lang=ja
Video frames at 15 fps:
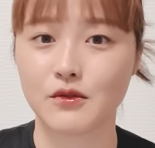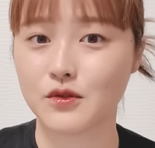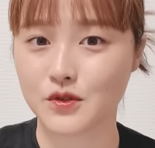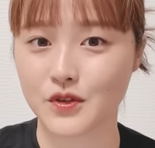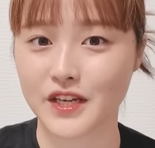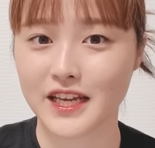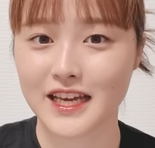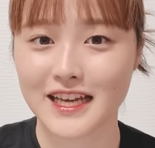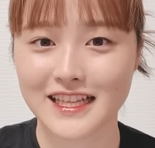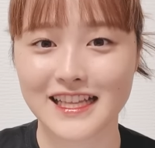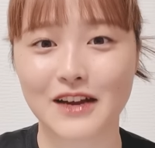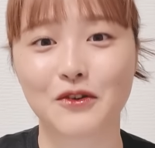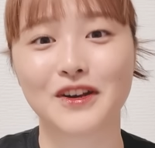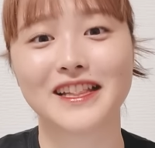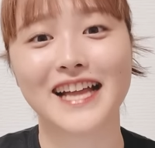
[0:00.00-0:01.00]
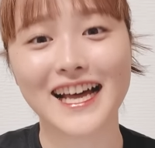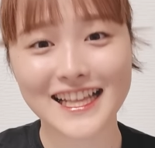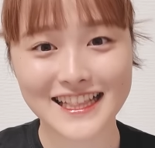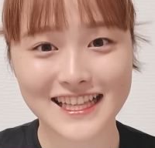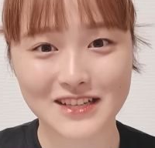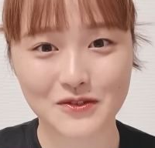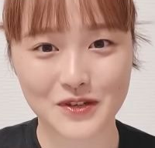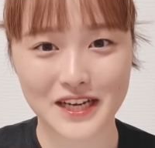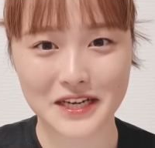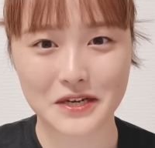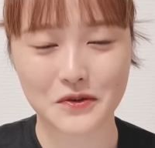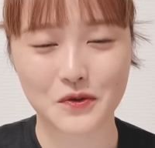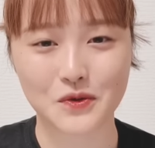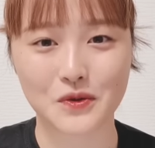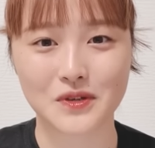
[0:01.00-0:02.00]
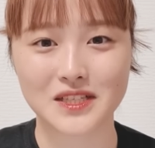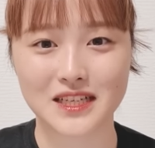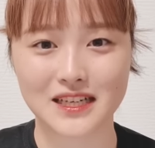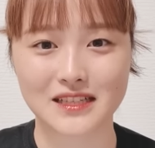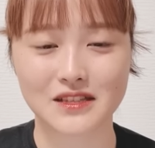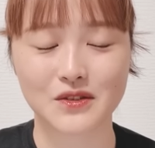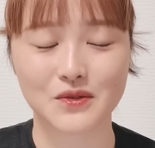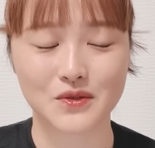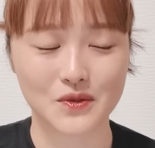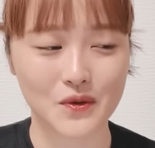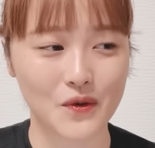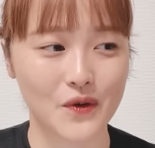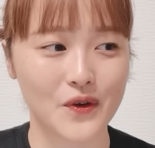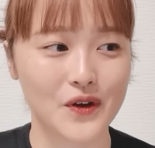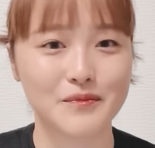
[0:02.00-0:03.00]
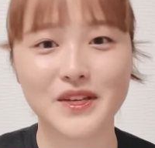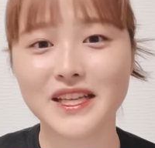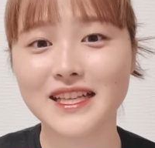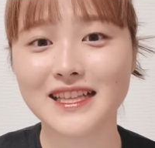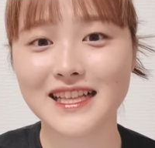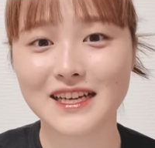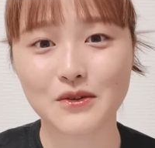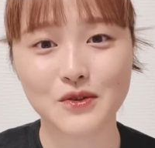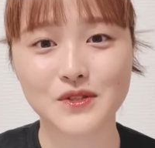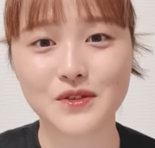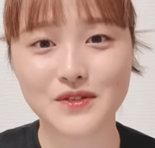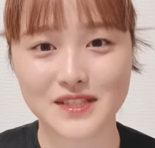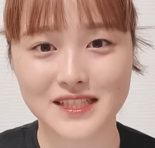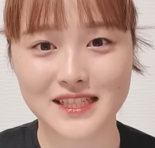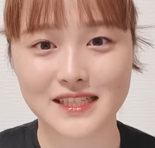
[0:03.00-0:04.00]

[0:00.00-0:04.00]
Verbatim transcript: 本当にでこれなんで取り上げることにしたかっていうとみんなご存